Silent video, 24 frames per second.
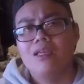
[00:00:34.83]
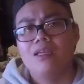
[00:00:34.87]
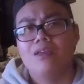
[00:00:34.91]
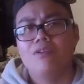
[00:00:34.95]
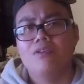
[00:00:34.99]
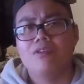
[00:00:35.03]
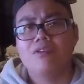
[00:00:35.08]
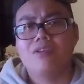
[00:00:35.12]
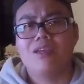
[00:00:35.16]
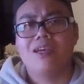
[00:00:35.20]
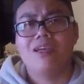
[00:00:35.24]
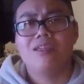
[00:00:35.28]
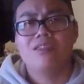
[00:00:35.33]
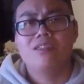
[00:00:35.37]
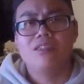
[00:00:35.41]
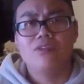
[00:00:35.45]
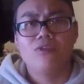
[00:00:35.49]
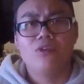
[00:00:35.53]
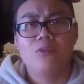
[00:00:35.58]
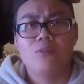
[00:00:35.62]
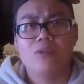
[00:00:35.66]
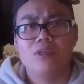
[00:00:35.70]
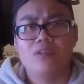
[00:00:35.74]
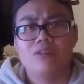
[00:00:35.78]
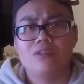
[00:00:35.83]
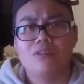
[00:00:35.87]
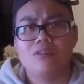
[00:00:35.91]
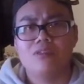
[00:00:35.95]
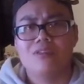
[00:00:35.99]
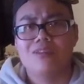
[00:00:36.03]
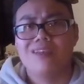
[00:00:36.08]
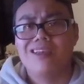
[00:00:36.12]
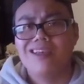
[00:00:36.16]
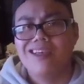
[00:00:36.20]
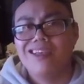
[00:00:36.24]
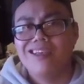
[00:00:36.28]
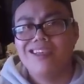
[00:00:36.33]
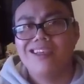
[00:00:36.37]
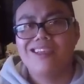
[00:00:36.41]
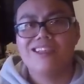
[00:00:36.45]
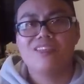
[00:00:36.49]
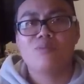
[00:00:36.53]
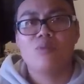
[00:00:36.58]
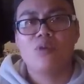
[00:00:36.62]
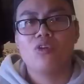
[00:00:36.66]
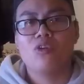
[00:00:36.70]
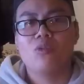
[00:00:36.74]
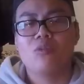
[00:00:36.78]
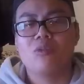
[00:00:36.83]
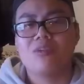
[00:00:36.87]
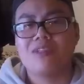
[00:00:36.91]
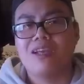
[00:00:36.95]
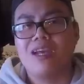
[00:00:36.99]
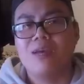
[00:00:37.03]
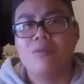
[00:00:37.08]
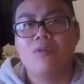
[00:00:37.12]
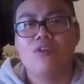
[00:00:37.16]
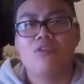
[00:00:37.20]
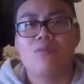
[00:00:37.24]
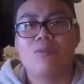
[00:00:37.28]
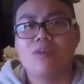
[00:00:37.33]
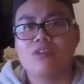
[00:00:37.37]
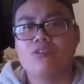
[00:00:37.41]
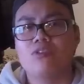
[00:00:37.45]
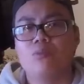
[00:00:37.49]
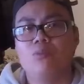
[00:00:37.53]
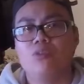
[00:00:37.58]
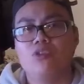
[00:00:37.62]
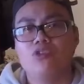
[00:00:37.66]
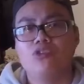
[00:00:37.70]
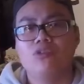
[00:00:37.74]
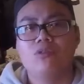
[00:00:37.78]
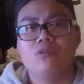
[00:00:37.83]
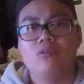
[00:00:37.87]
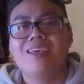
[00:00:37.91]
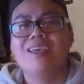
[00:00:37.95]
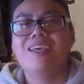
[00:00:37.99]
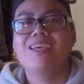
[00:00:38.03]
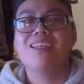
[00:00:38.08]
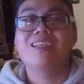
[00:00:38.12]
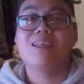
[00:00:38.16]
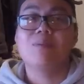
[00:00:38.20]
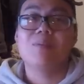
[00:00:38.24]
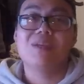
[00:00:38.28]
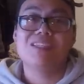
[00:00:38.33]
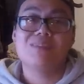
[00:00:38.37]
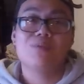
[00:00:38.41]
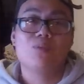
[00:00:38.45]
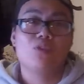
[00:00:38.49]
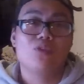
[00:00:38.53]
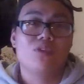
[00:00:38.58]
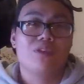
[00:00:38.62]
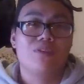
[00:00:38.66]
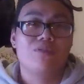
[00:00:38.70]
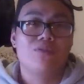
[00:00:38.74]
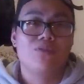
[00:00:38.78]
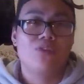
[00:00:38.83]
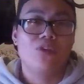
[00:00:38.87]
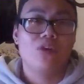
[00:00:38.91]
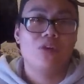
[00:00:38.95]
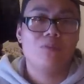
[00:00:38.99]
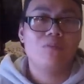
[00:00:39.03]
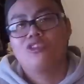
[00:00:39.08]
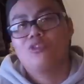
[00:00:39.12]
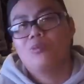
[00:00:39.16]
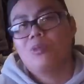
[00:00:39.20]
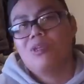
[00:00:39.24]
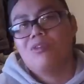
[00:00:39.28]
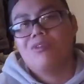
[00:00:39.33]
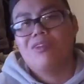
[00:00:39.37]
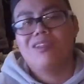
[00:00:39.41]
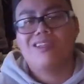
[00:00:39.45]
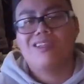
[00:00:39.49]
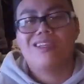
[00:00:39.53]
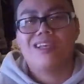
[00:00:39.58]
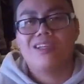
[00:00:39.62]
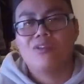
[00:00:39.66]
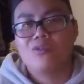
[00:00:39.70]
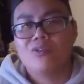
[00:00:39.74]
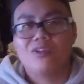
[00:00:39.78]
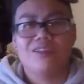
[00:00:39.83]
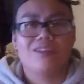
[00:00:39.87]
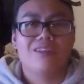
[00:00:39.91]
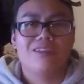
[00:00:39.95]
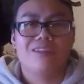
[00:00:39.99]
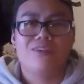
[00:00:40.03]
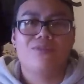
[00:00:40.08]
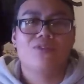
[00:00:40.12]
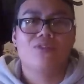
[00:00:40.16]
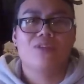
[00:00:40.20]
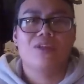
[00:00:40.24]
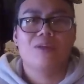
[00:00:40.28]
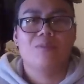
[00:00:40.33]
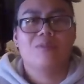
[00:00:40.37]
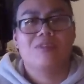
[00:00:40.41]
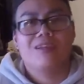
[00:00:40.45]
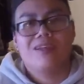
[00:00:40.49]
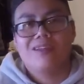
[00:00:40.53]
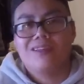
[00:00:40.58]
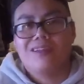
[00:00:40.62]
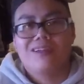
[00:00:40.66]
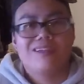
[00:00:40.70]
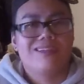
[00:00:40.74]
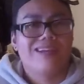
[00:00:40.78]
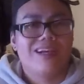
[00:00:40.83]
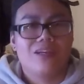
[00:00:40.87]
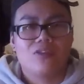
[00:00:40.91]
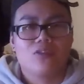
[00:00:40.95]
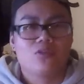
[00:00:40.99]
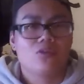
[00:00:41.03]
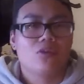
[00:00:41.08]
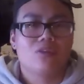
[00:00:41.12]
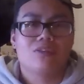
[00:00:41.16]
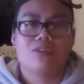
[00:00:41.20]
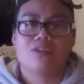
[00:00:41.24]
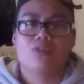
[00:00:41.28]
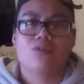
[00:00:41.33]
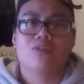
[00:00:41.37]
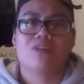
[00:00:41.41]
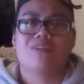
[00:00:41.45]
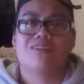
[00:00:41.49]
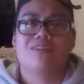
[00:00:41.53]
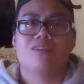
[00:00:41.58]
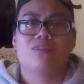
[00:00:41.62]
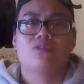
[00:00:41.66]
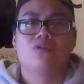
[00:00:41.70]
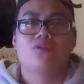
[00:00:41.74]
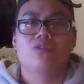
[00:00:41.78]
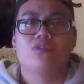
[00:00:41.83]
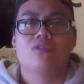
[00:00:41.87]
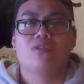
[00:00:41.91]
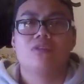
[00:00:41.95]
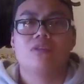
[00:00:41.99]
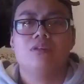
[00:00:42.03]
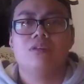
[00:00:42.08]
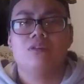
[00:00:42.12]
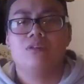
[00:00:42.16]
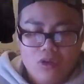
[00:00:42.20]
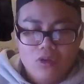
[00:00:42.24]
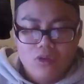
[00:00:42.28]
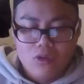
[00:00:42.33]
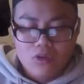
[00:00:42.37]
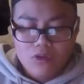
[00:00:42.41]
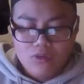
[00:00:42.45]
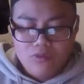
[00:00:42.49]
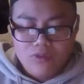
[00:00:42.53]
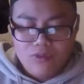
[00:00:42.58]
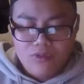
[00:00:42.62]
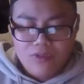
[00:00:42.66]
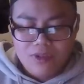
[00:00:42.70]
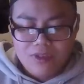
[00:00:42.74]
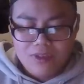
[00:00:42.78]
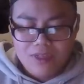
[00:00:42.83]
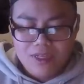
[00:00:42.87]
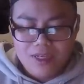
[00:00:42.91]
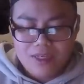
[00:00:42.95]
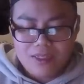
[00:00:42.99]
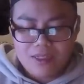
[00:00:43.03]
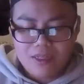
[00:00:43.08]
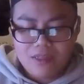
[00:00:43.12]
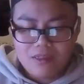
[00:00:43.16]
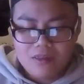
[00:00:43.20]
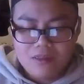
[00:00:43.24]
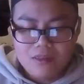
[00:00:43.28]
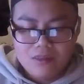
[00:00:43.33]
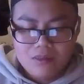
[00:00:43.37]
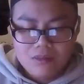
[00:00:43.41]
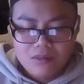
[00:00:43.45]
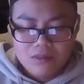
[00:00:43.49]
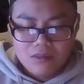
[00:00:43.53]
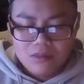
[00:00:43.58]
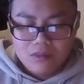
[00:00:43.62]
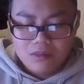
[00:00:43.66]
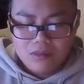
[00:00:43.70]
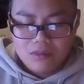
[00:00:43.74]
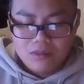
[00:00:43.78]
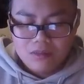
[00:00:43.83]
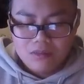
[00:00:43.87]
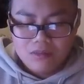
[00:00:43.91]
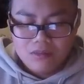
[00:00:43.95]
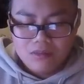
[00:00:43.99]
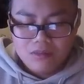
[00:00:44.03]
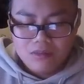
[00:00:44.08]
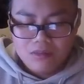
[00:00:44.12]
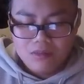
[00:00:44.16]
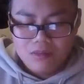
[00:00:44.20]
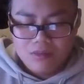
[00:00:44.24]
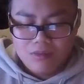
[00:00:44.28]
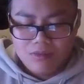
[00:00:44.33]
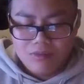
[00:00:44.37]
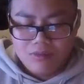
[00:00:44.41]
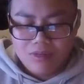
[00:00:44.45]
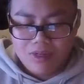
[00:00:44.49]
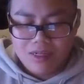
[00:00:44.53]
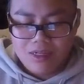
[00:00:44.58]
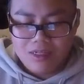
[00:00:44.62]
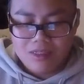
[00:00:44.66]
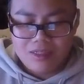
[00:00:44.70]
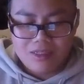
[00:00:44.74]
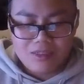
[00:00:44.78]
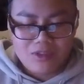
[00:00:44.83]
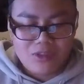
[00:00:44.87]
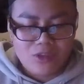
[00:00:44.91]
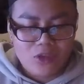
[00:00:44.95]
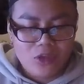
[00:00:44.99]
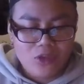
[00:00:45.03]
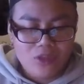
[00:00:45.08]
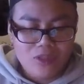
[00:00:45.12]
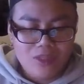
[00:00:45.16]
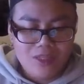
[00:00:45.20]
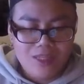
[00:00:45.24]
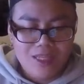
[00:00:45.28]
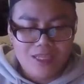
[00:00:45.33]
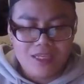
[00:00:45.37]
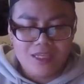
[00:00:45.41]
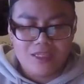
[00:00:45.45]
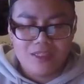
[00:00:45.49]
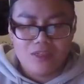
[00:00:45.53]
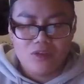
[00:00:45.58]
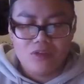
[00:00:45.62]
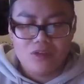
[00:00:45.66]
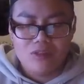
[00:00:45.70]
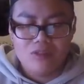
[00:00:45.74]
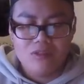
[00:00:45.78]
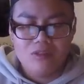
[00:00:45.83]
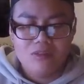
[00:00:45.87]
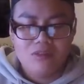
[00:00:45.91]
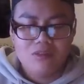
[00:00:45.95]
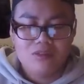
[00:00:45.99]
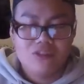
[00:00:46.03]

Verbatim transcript: Ihr wisst ja, ein Ziel von mir ist es, jedes Pokémon einmal auf Max zu pushen, in der bestmöglichen Form. Sprich, wenn ich keinen 100er davon habe, dann halt 98 oder 96. Und wir fangen direkt an, weil das könnte länger dauern.